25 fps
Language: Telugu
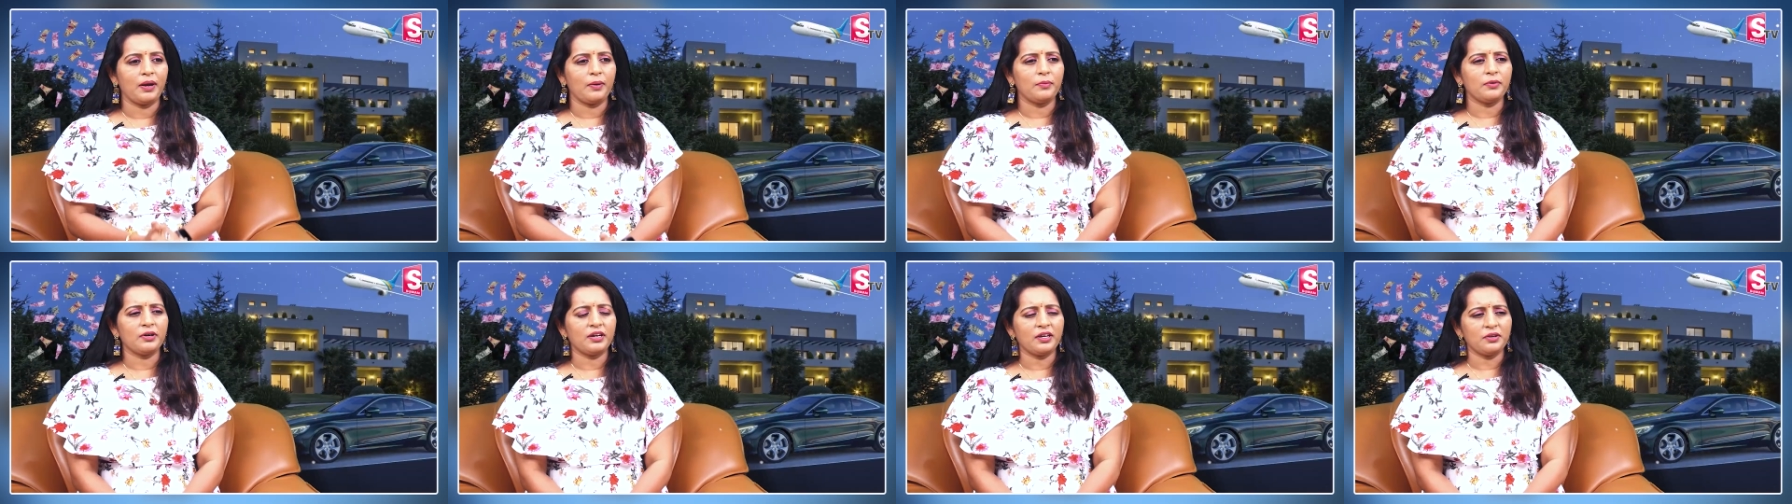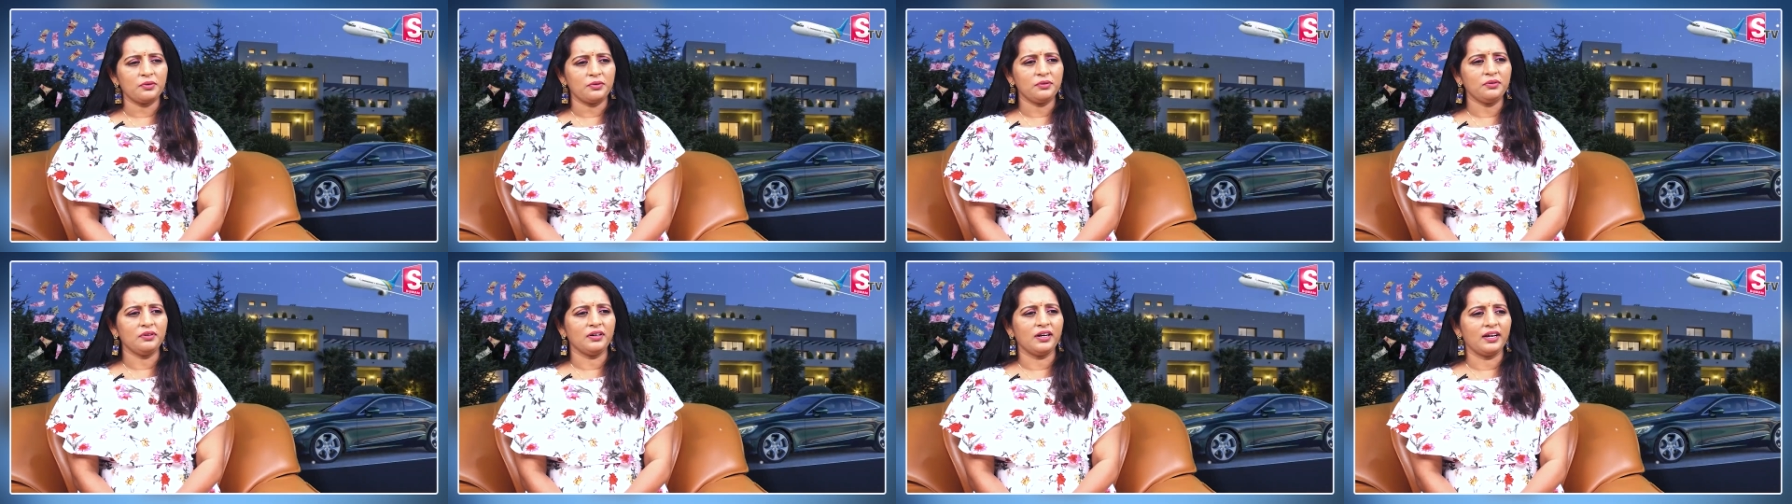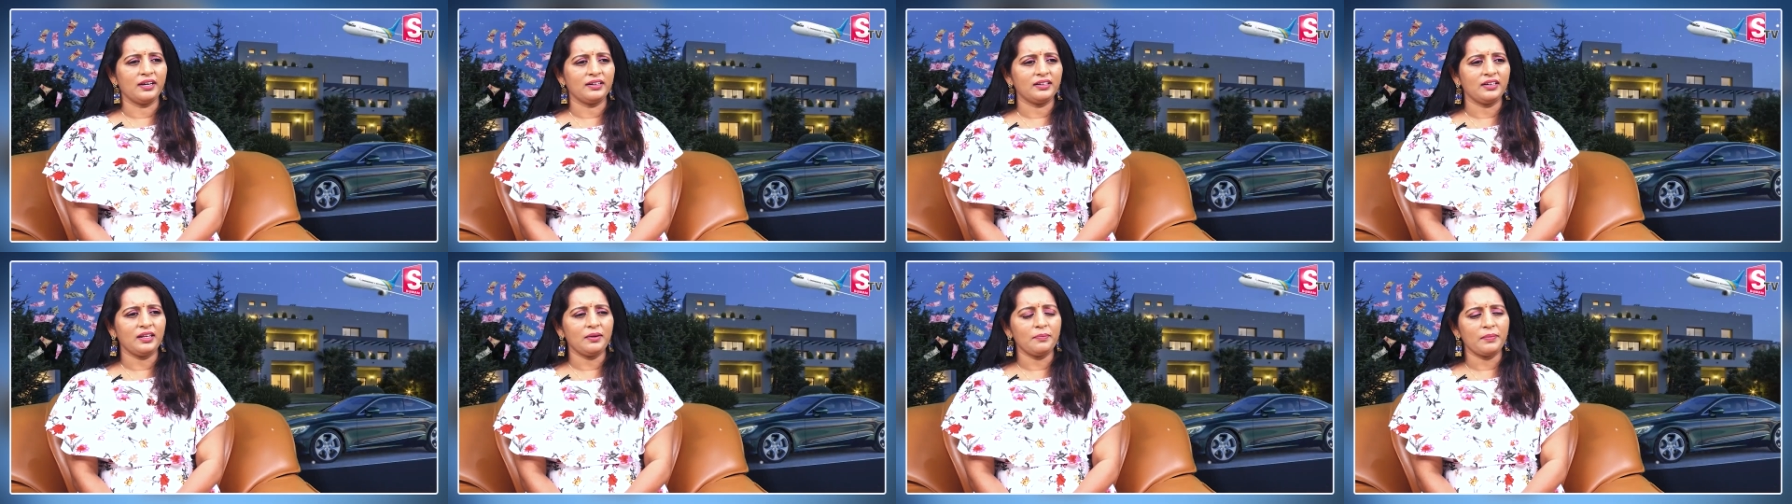బాబు గారు
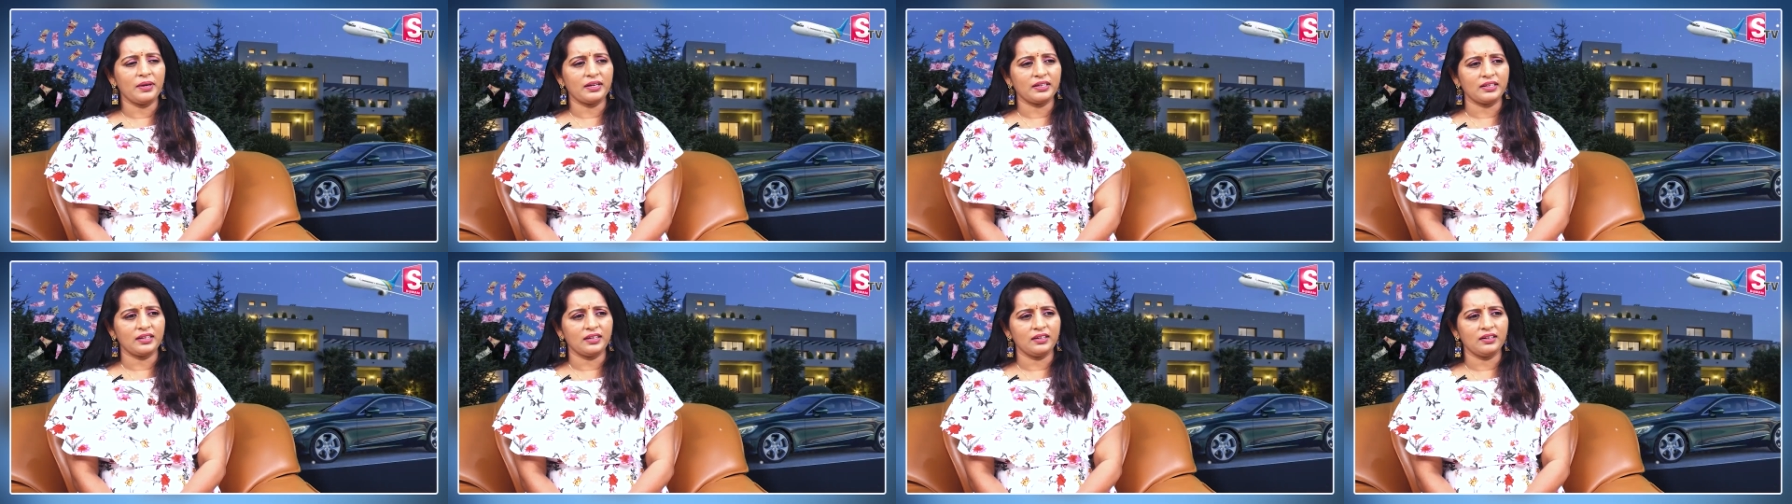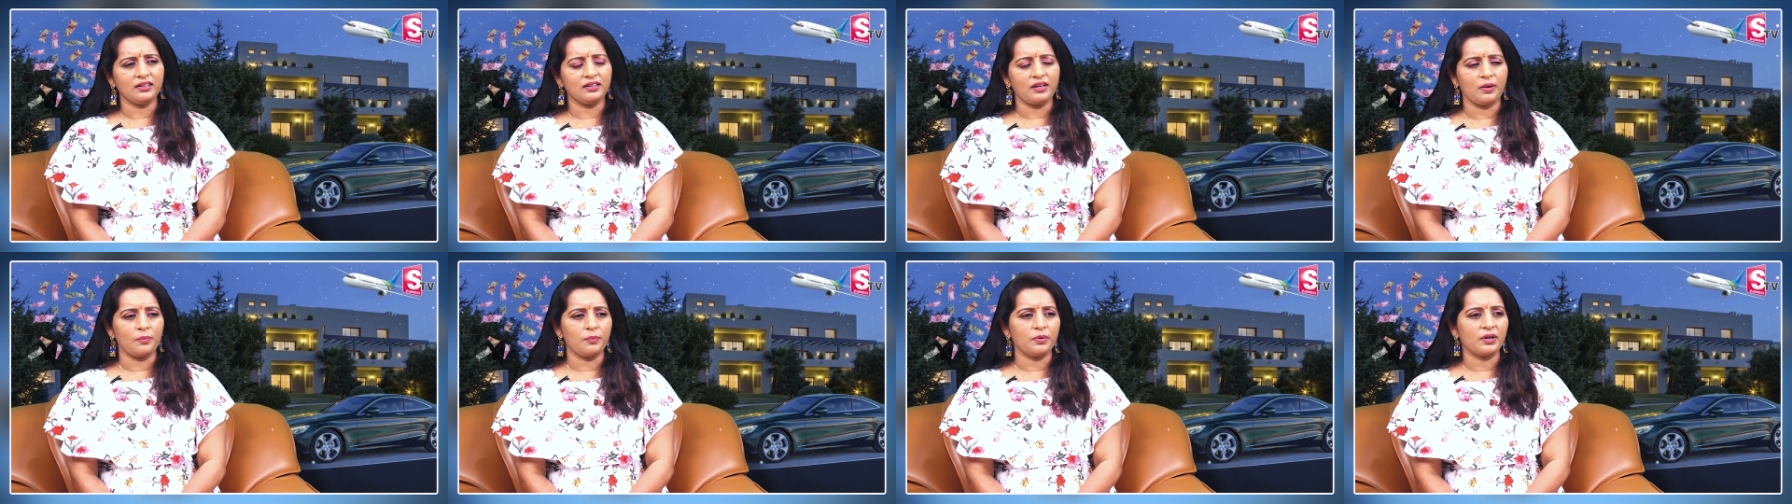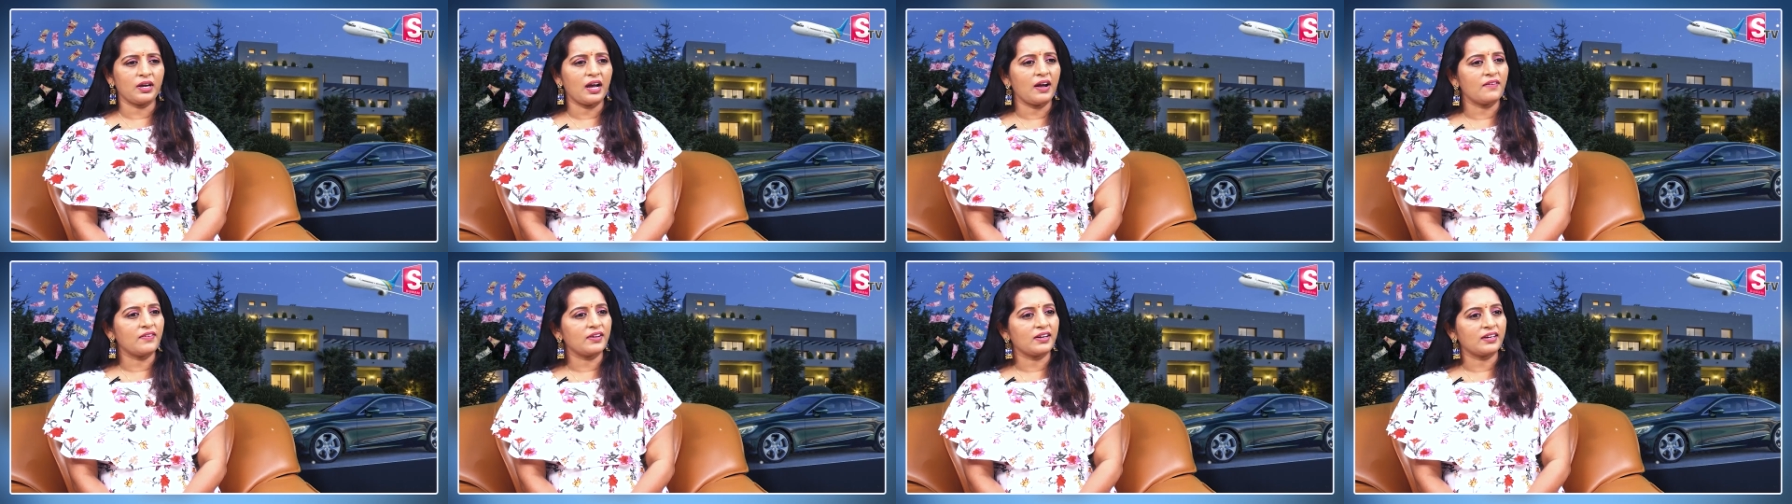అంటే మనకి
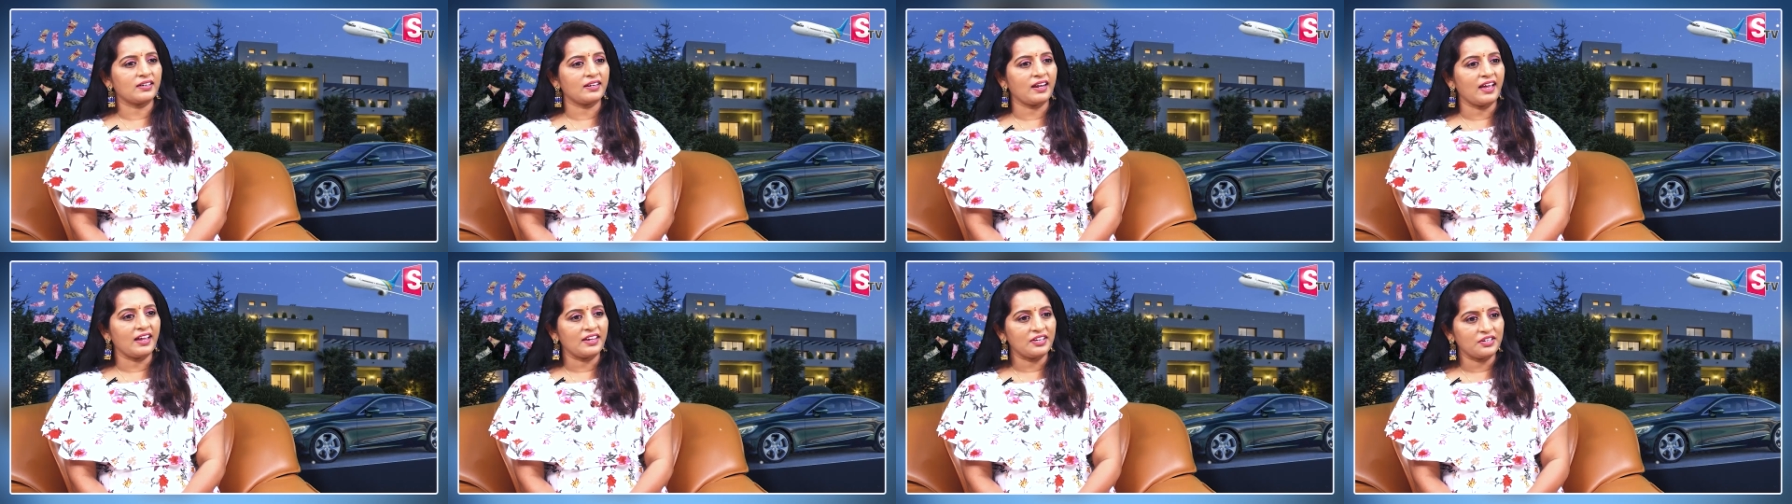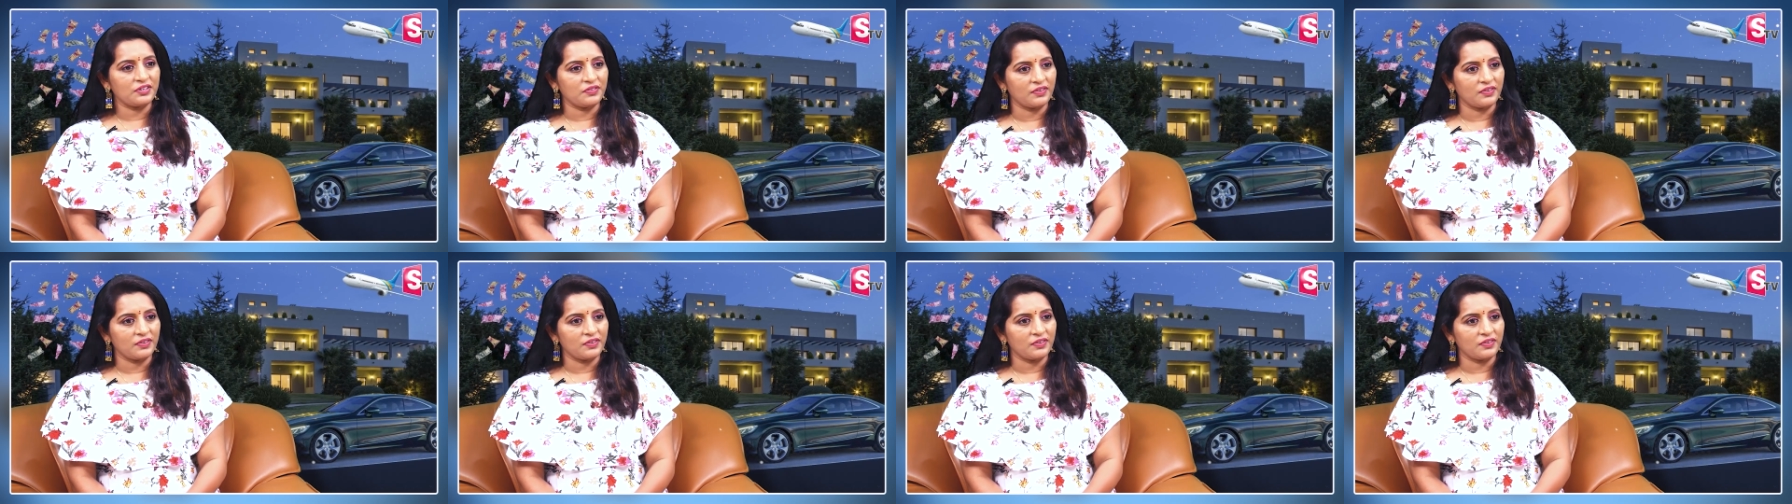డబ్బు కావాలన్నా